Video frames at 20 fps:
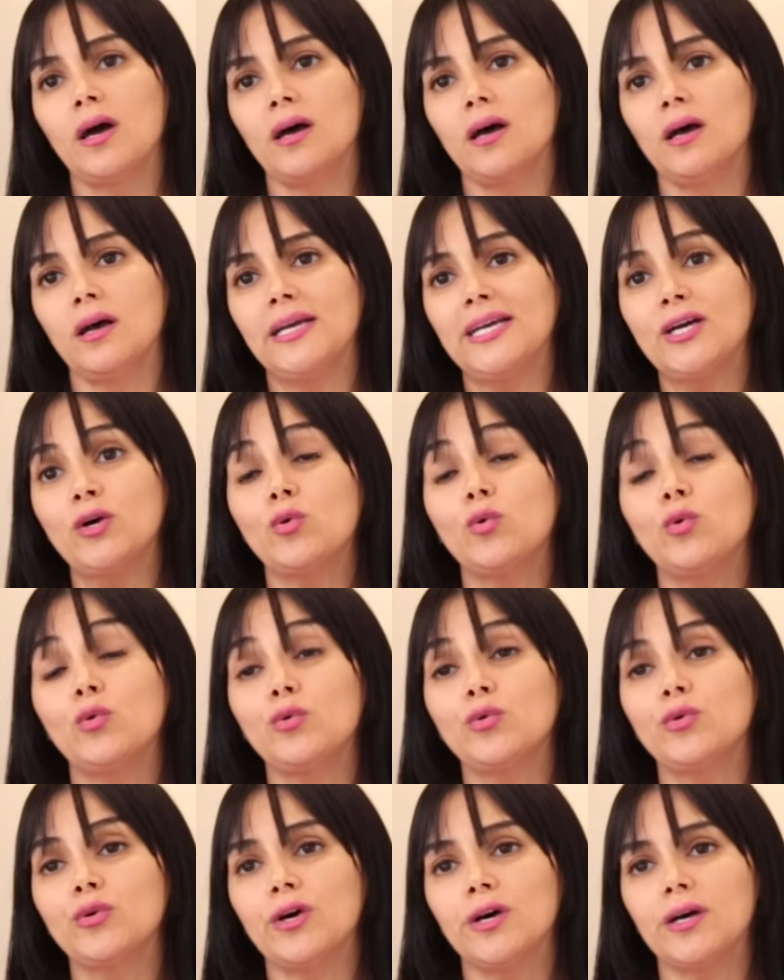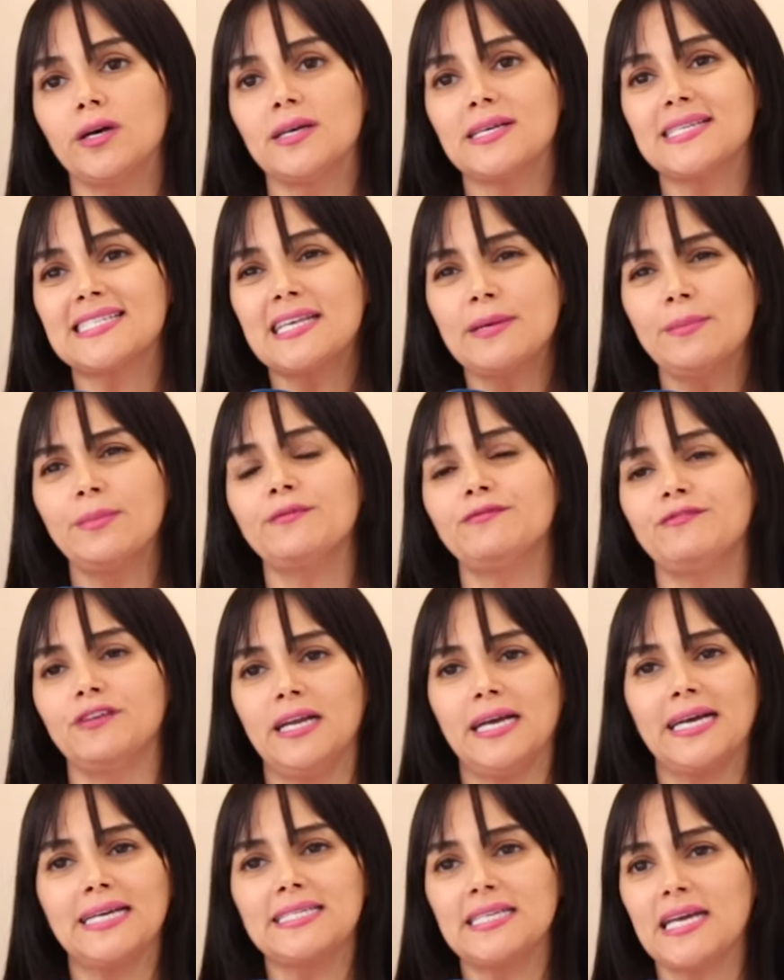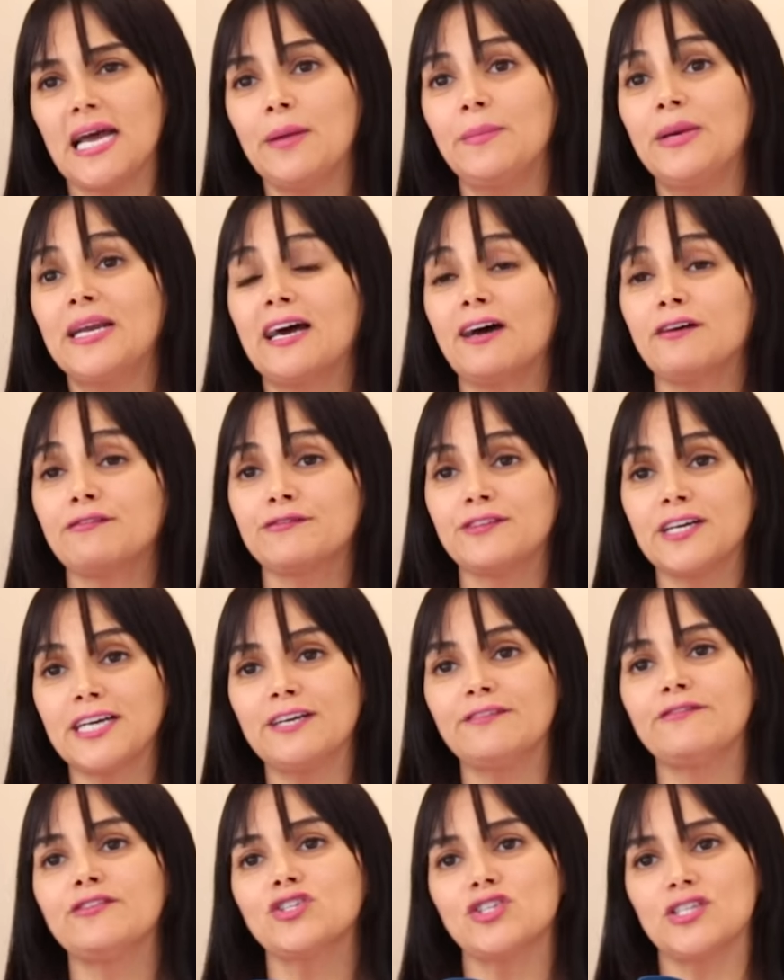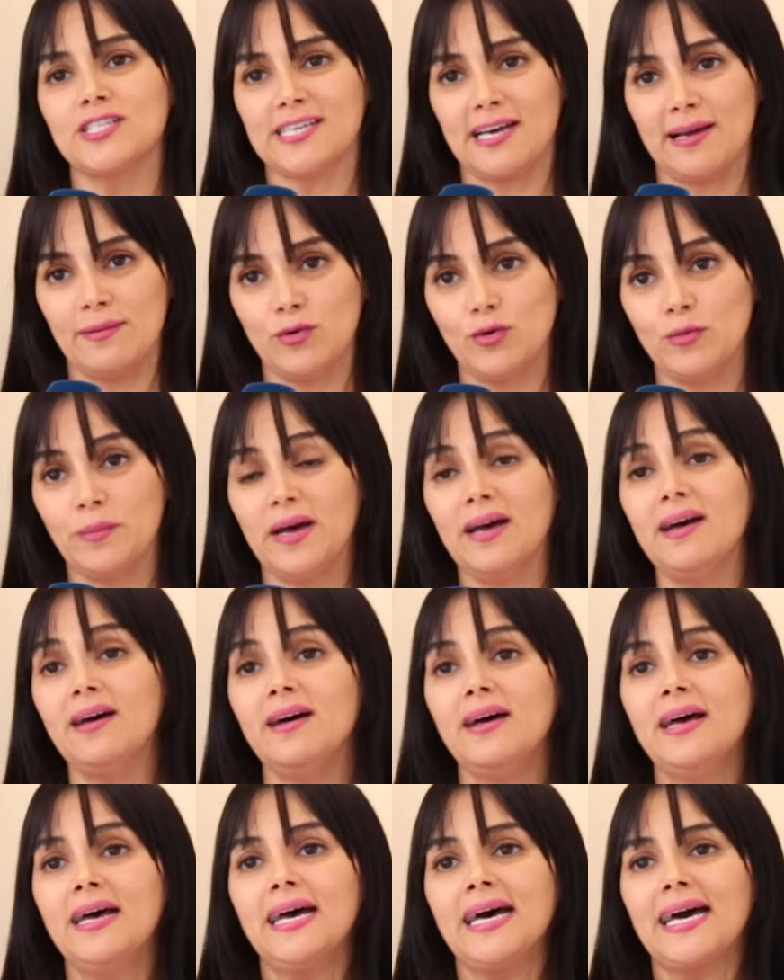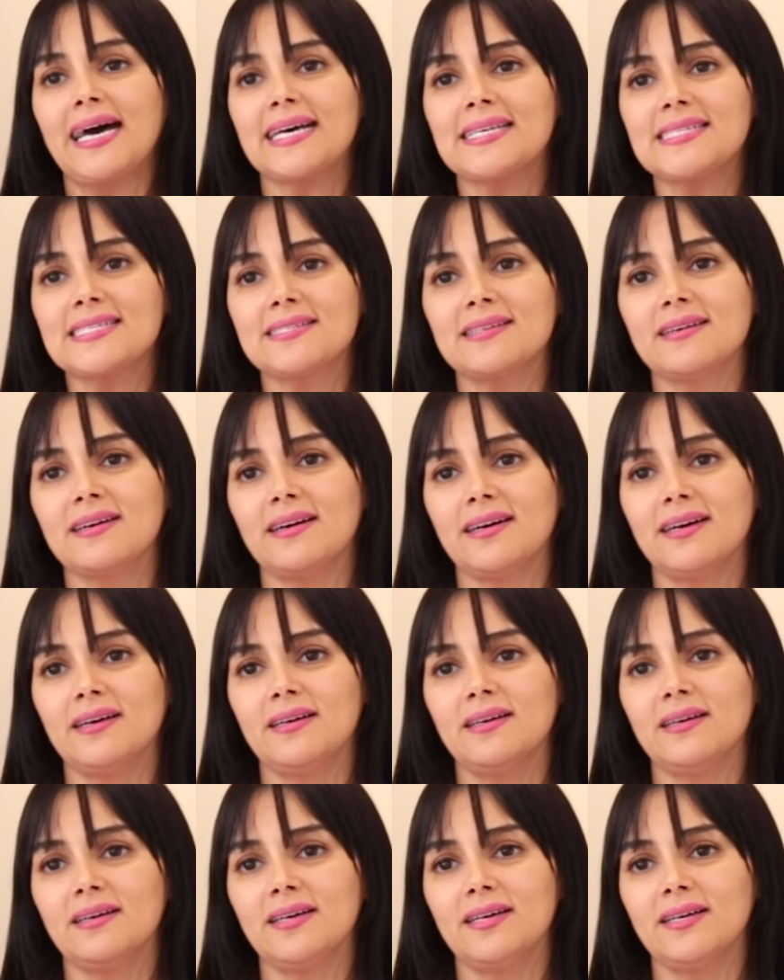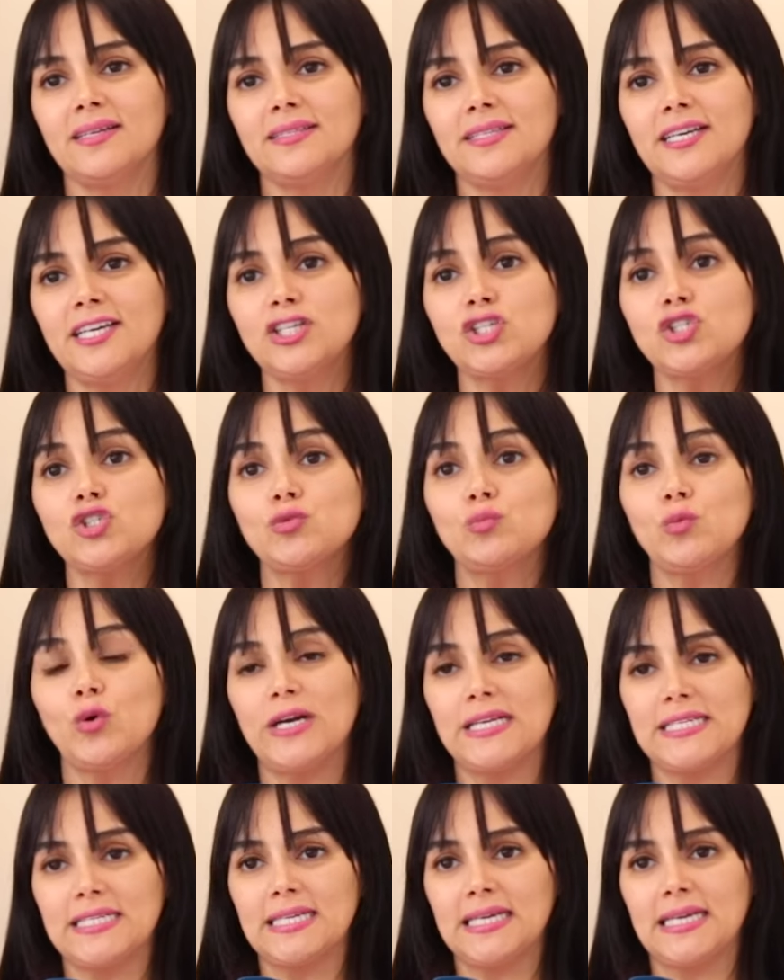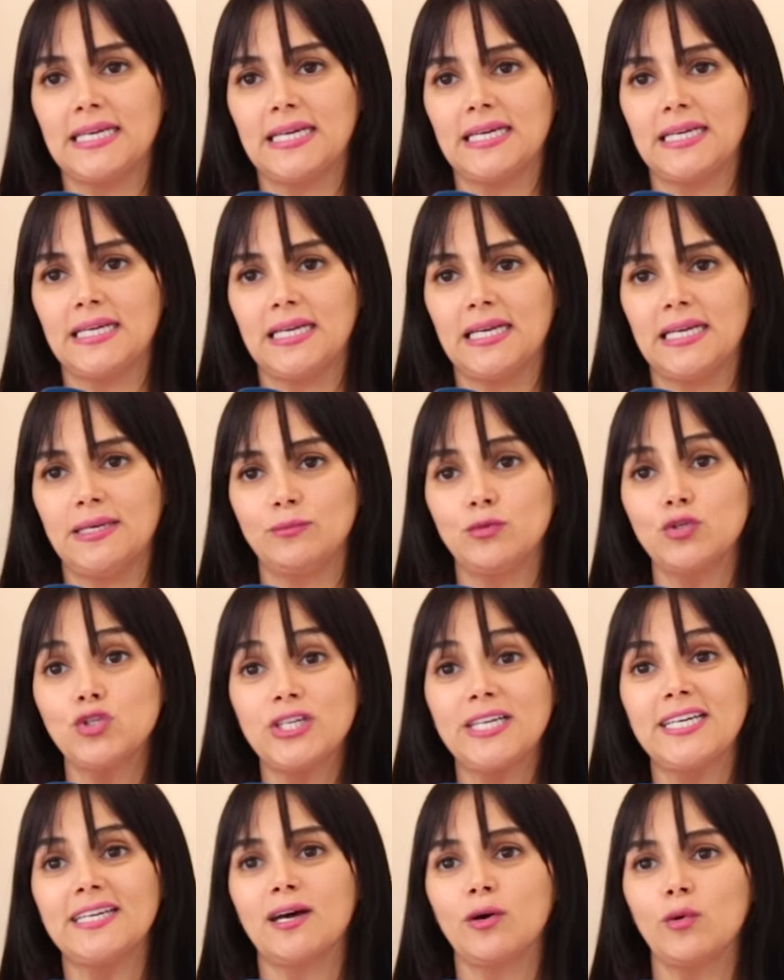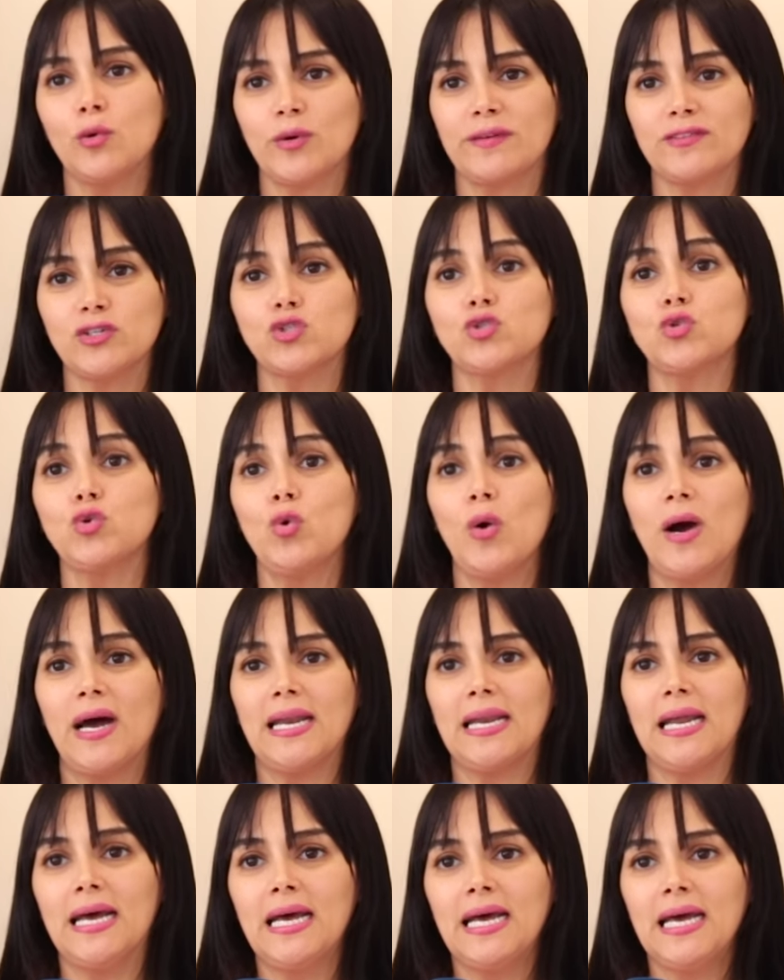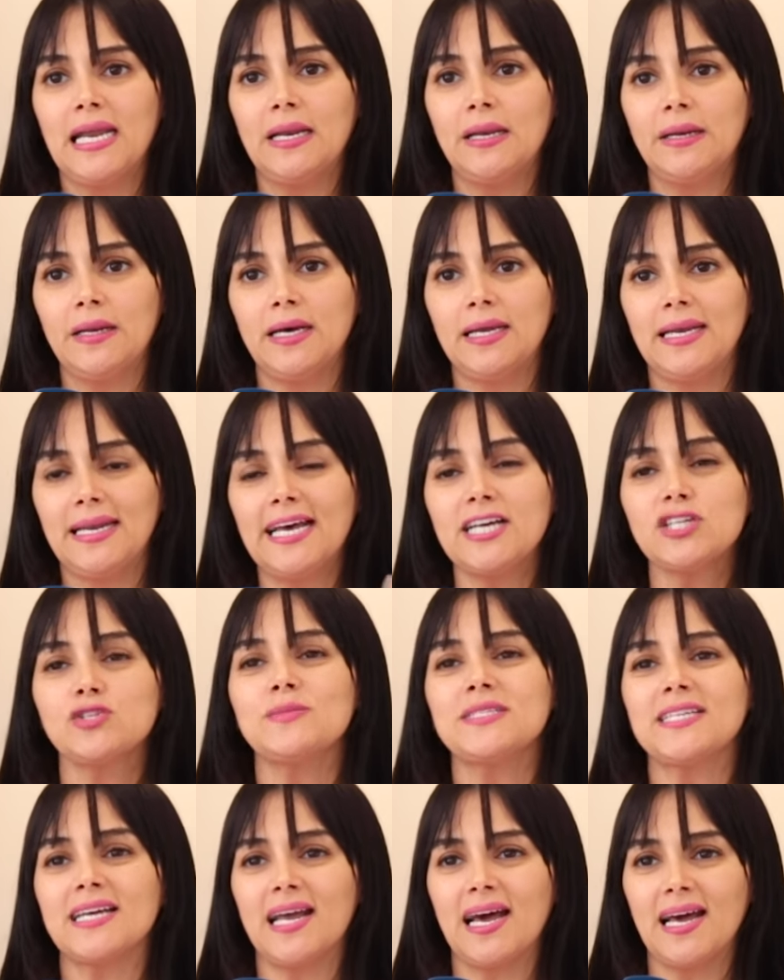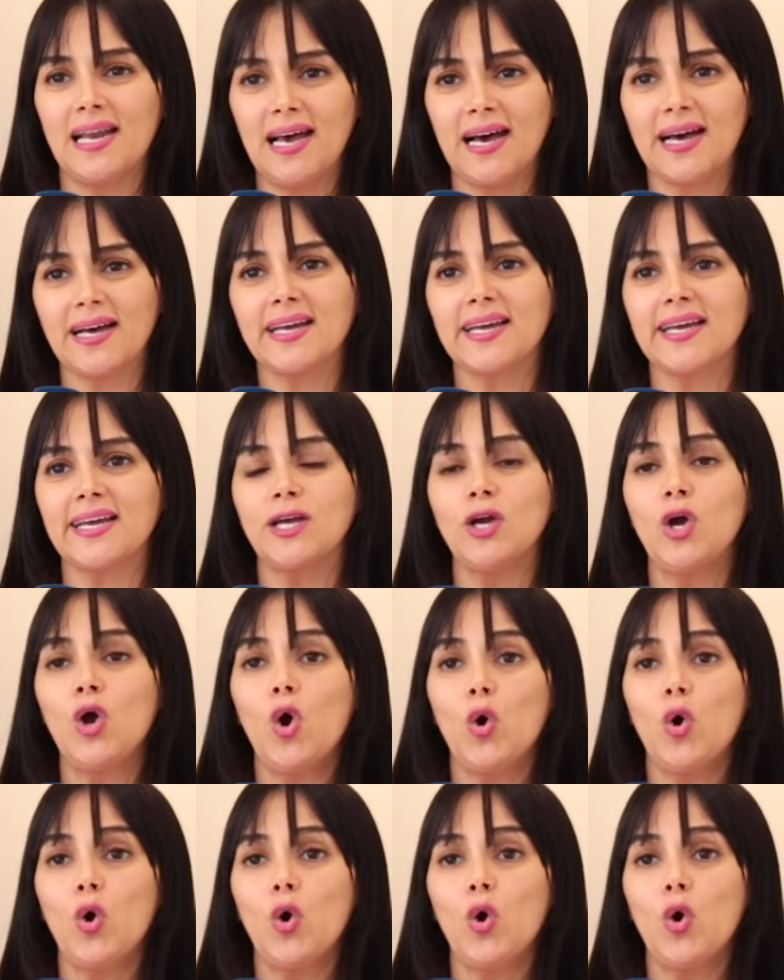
آه، يكون آه، سبب في الاكتئاب الا عرفنا كيفاش نتعاملوا معاه خاصنا نحجموا هذيك المشكله ونرجعوها الحجم ديالها الحقيقي